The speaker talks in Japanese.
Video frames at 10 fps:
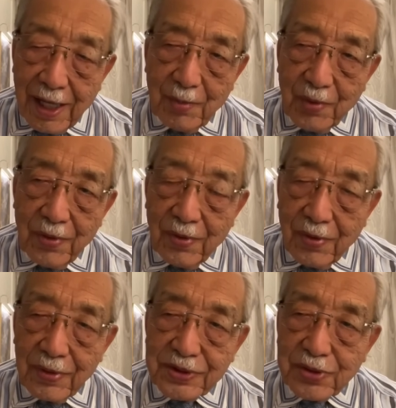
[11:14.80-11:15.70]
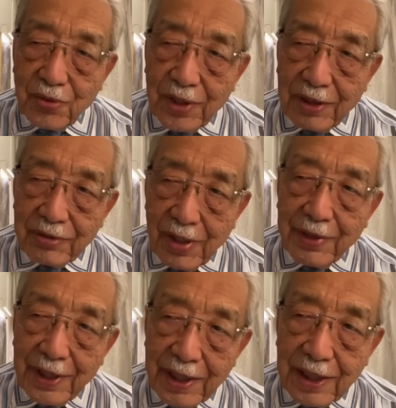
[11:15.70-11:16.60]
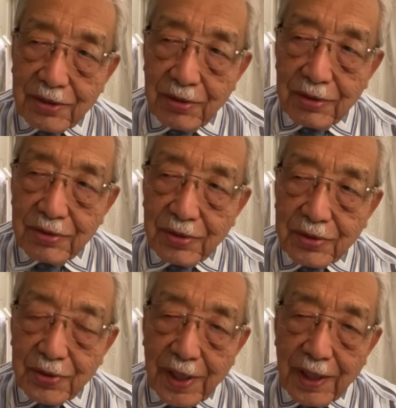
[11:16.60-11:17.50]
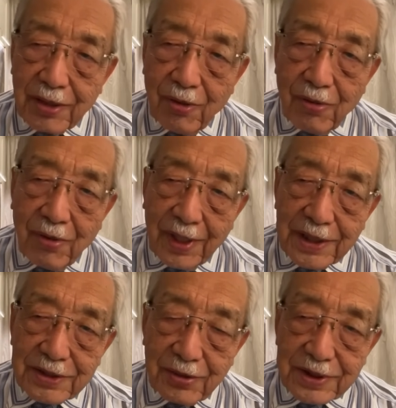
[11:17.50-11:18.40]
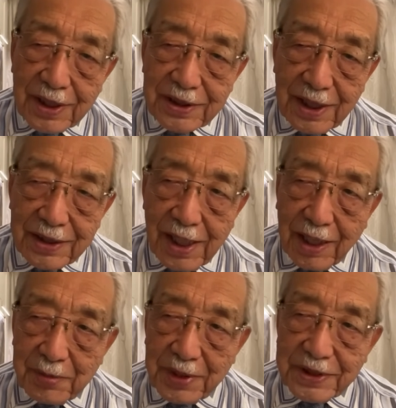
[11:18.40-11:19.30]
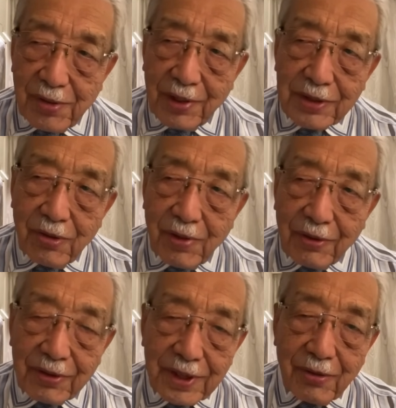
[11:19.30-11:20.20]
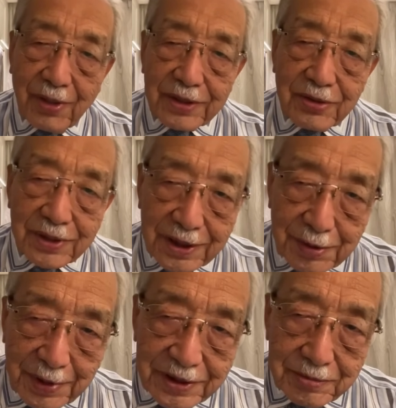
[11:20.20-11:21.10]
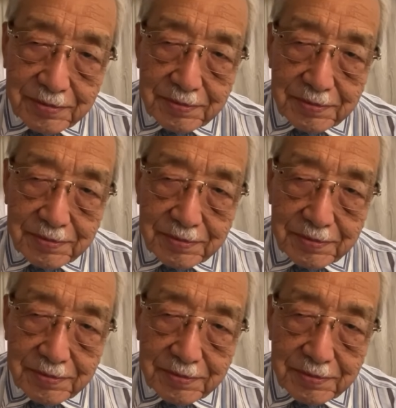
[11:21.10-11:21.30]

も必要なのではないかということで今日お話をした次第であります。では今日はこれで終わりといたします。